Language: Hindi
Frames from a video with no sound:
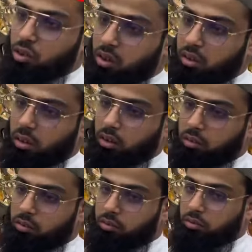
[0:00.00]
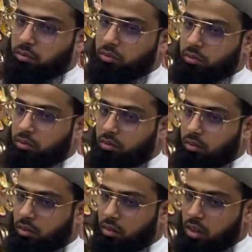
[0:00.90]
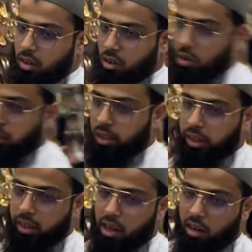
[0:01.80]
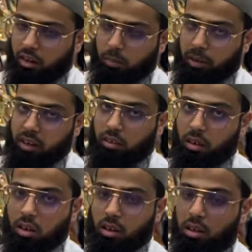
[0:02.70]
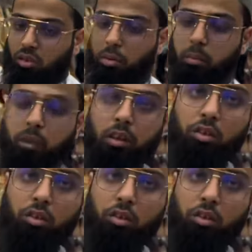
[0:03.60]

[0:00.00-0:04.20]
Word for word: होगा इसकी हील पे काफी अच्छा पैच होगा और ये देखिए आगे से प्रेस करके देखिए उस्मान भाई